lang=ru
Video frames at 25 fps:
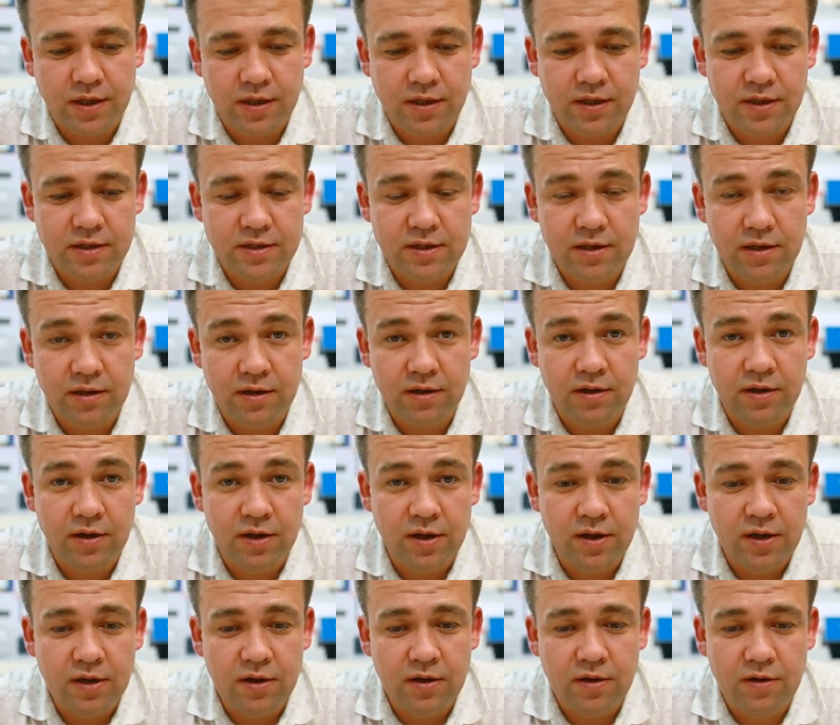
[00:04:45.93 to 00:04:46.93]
Если
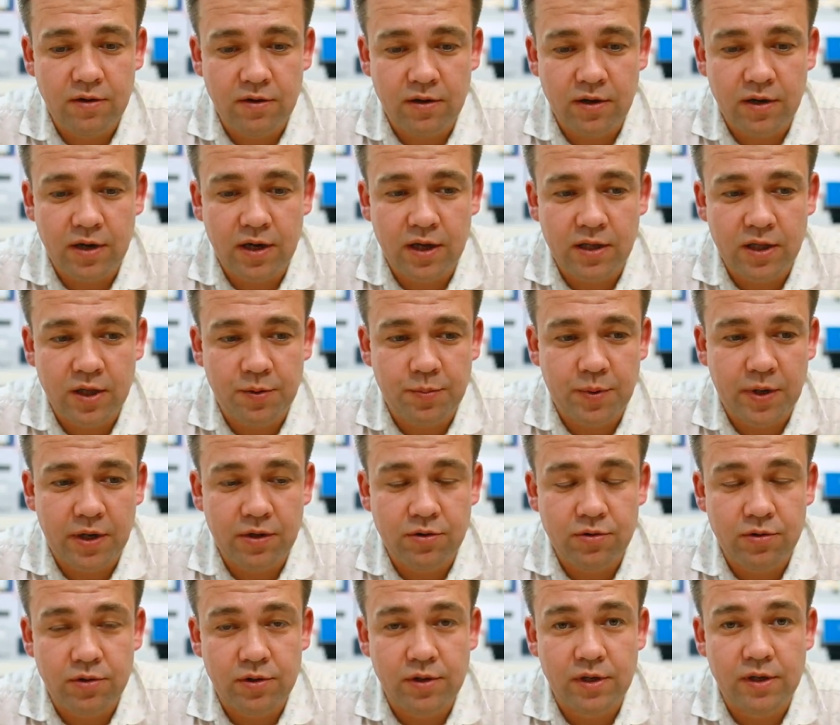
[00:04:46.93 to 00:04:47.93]
э, она
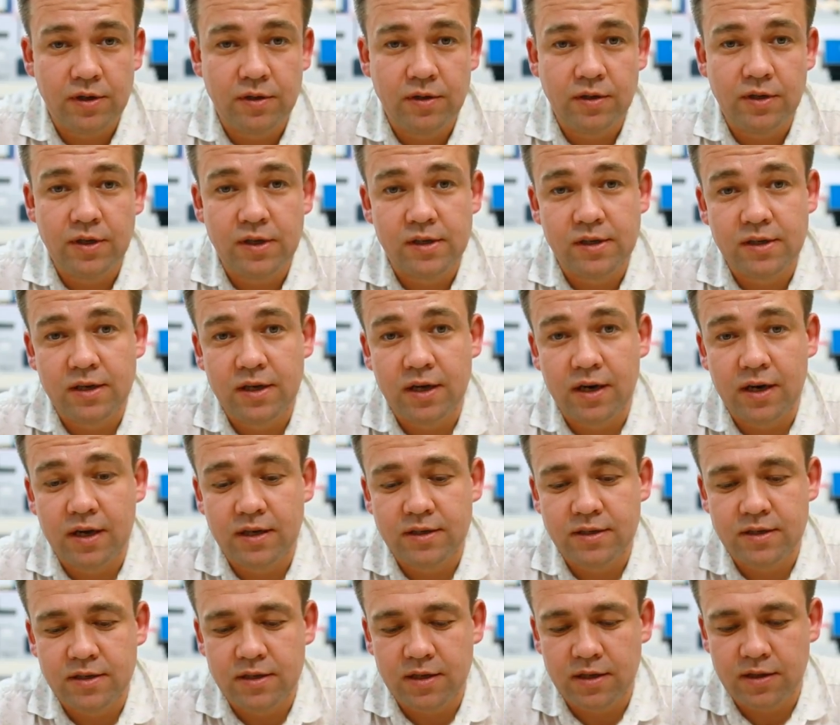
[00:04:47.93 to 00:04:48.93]
пройдет несколько
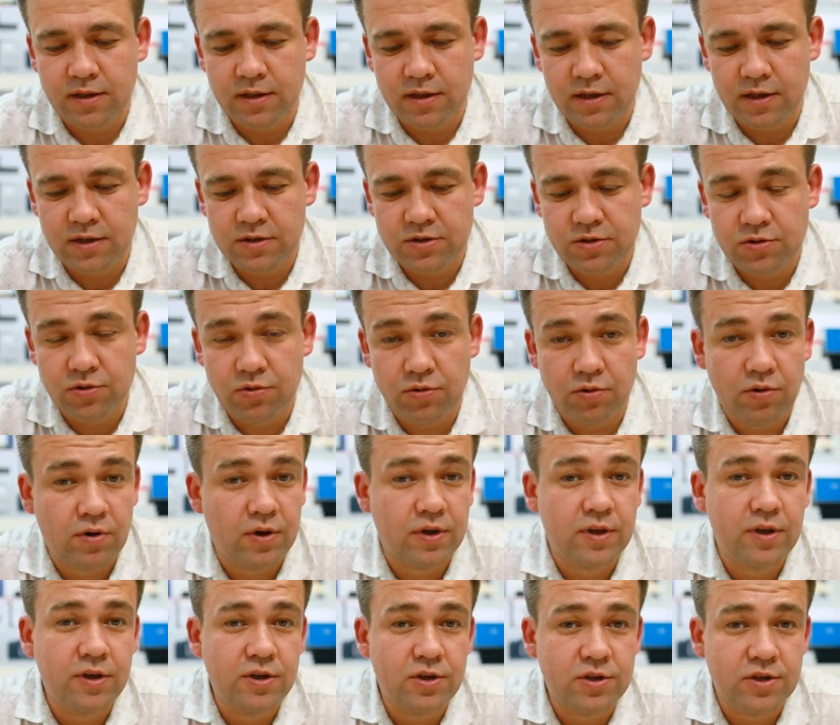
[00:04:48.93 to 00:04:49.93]
раз этот тест, то
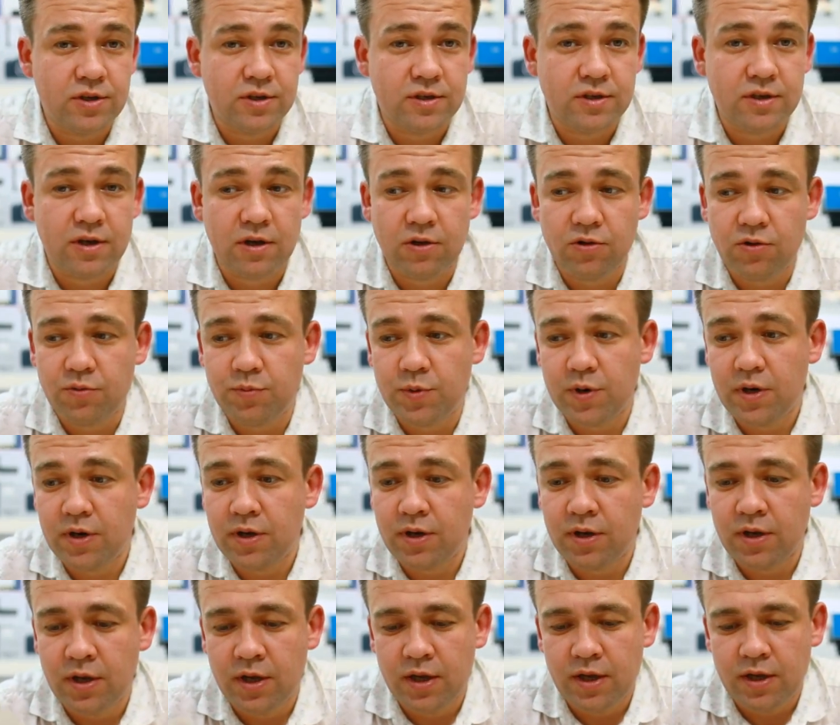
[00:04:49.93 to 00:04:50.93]
отлично
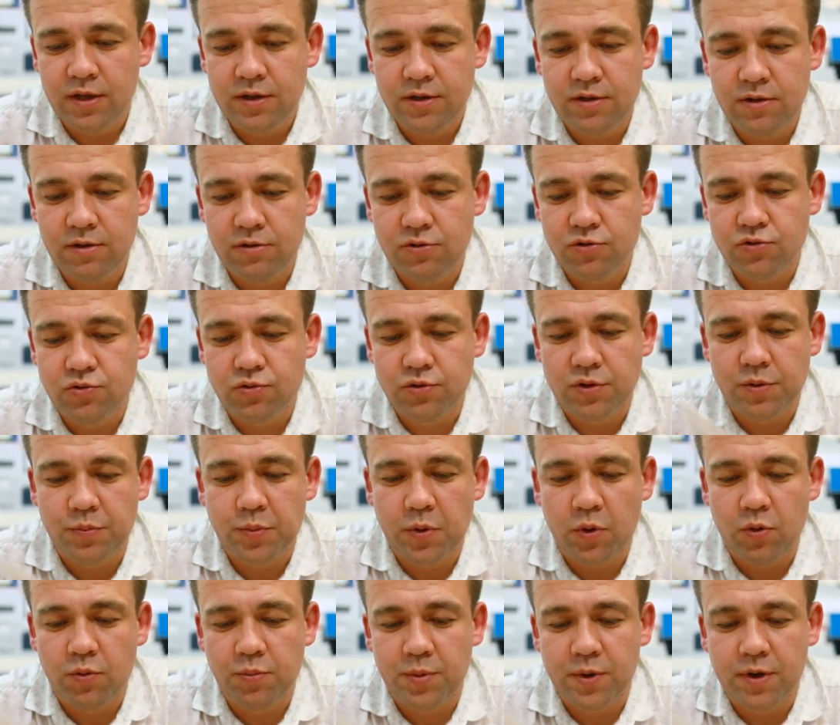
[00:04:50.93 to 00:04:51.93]
сэкономили денежку на
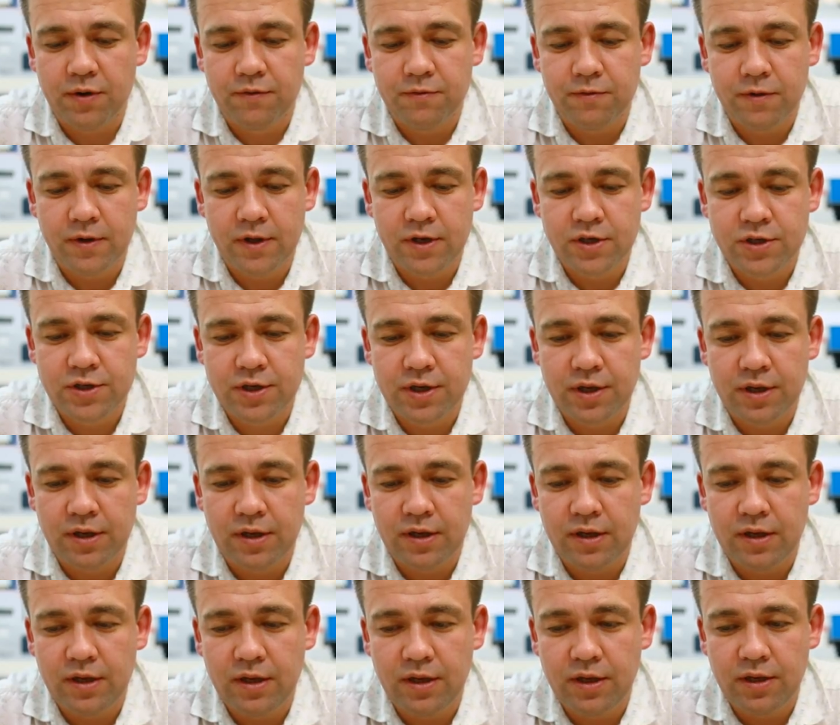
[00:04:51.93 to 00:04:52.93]
покупке флешки,
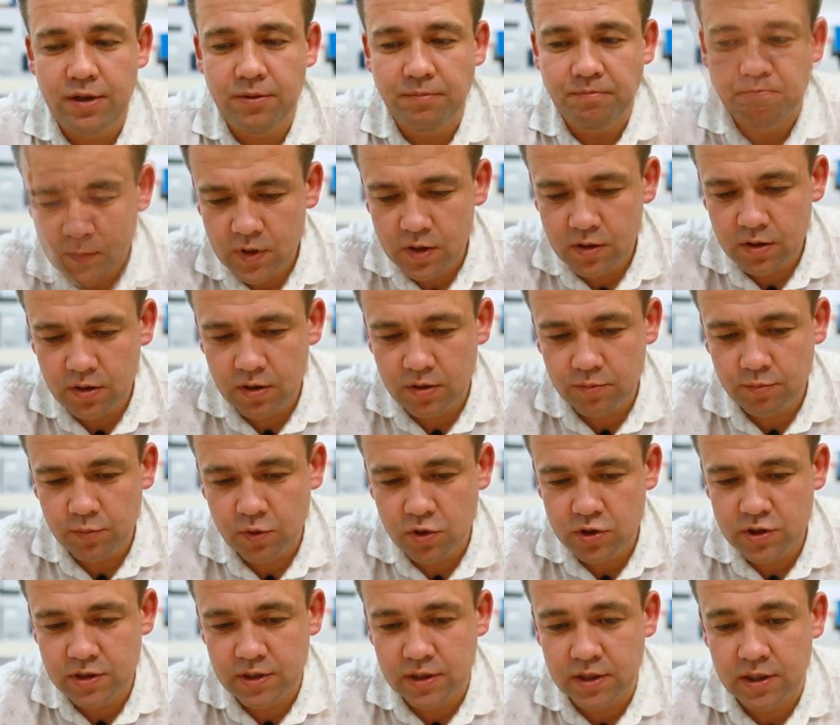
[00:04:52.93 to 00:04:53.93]
и э,
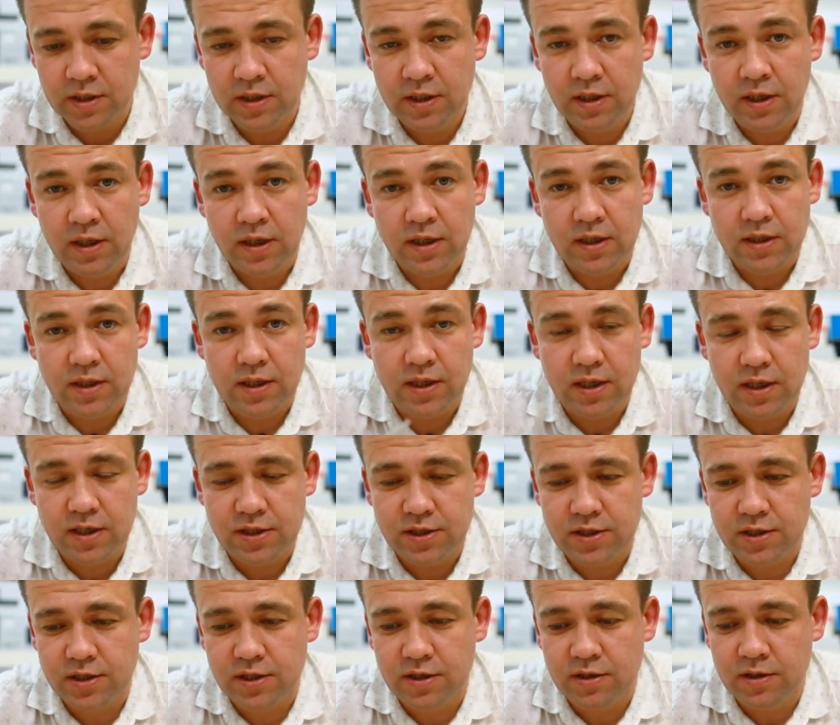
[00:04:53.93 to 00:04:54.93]
можно
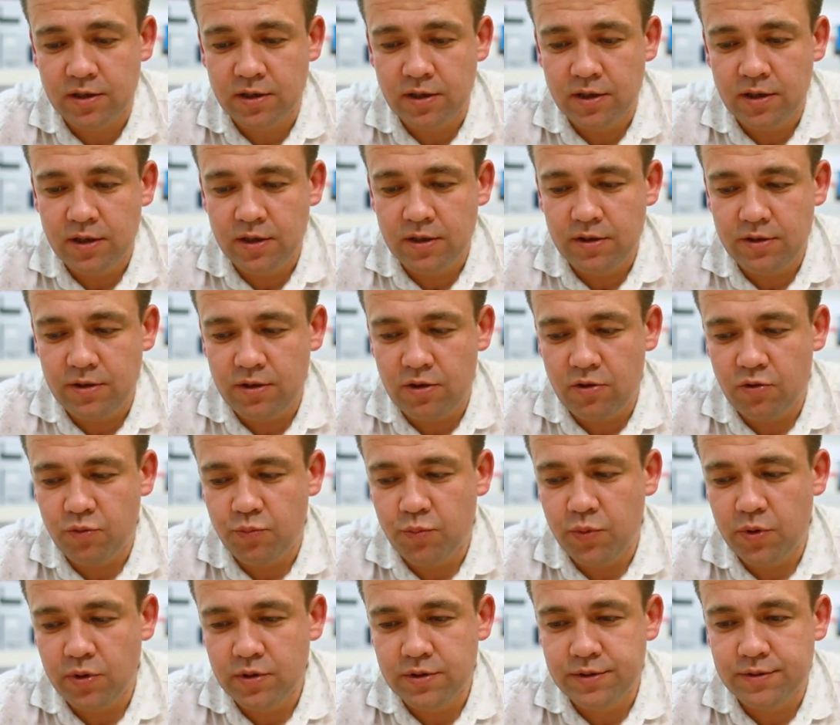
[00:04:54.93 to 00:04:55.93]
дальше ею
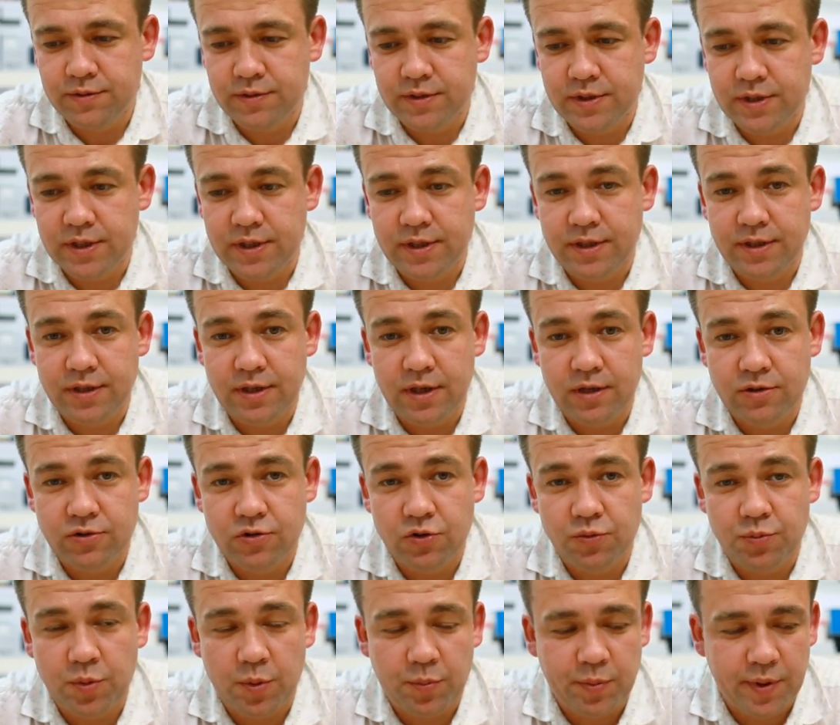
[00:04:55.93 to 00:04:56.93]
пользоваться и не
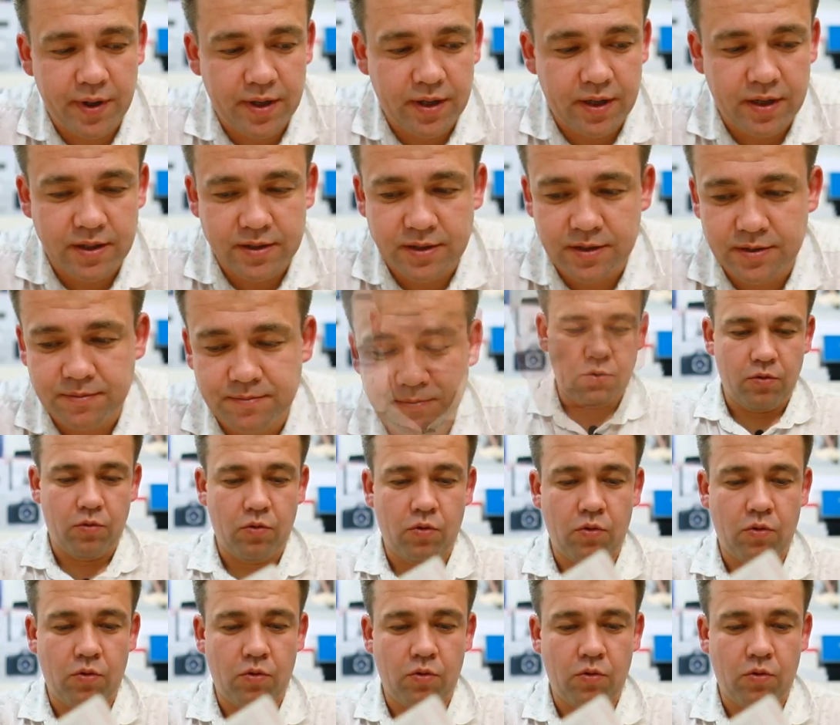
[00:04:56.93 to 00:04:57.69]
особо бояться.